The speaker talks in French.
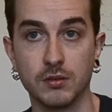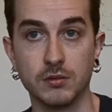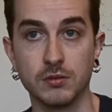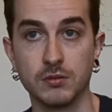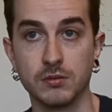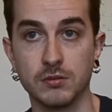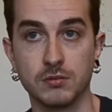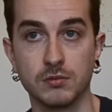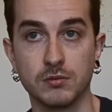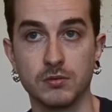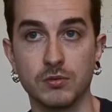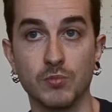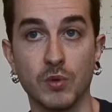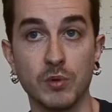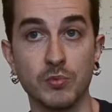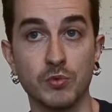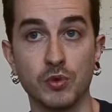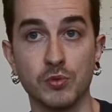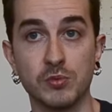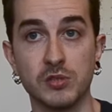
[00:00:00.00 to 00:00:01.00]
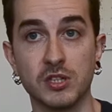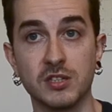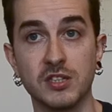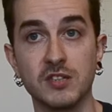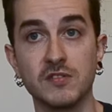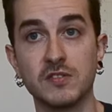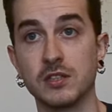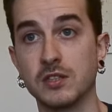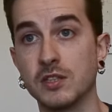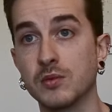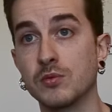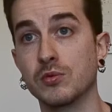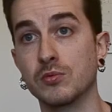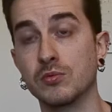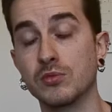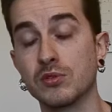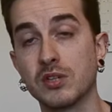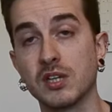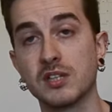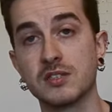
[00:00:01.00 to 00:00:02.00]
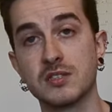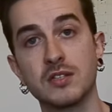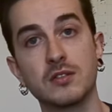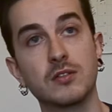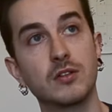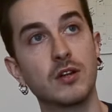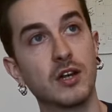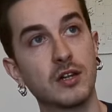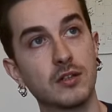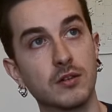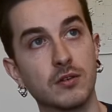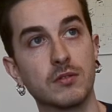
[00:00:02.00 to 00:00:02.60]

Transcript: euh, moi, mon objectif, c'était de me casser de là